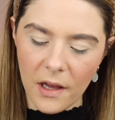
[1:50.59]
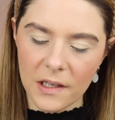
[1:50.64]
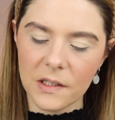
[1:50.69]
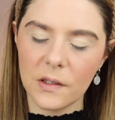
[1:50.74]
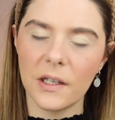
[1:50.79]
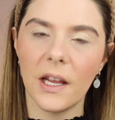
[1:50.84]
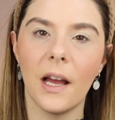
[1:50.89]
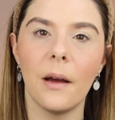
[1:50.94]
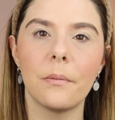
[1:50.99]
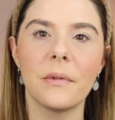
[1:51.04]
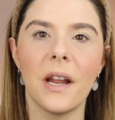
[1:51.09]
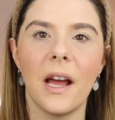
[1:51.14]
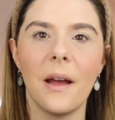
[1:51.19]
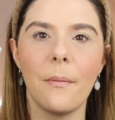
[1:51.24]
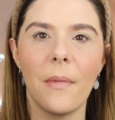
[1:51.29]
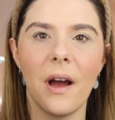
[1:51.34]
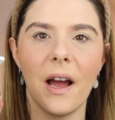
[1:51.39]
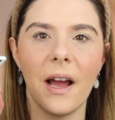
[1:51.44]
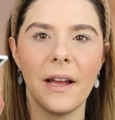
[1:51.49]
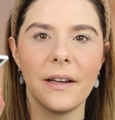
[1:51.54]
Also ihr habt
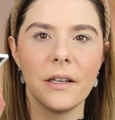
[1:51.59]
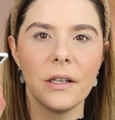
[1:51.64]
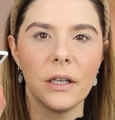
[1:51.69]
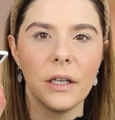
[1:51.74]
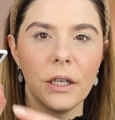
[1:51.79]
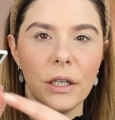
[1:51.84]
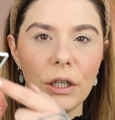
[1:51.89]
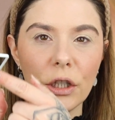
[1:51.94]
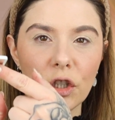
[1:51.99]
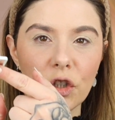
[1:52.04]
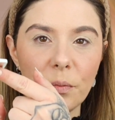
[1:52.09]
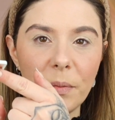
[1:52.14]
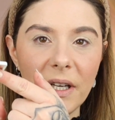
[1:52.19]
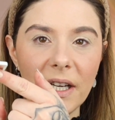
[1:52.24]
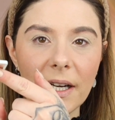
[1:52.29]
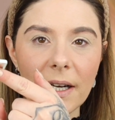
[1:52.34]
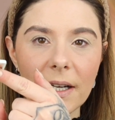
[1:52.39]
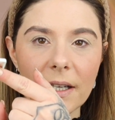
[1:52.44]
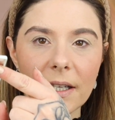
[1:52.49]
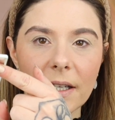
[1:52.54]
einmal einen
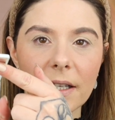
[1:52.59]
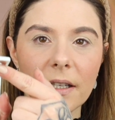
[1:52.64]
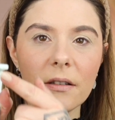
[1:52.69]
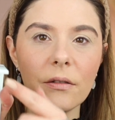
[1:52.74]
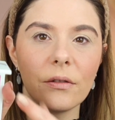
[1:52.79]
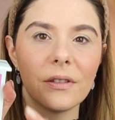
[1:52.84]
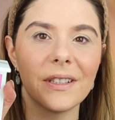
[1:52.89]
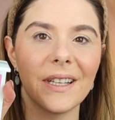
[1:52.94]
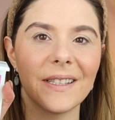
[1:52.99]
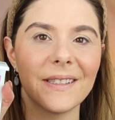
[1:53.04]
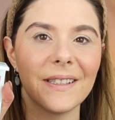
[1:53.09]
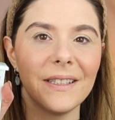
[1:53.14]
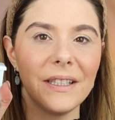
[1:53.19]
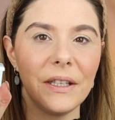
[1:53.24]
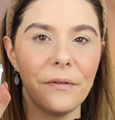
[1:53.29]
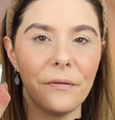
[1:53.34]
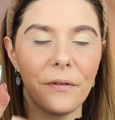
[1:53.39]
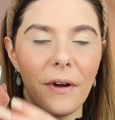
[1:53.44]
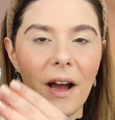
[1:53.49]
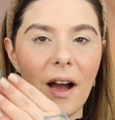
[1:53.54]
Spiegel drin und das sind
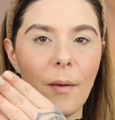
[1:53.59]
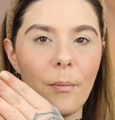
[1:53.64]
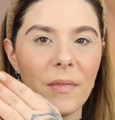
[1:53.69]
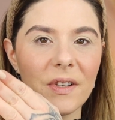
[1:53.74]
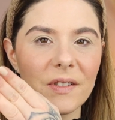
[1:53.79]
die Farben.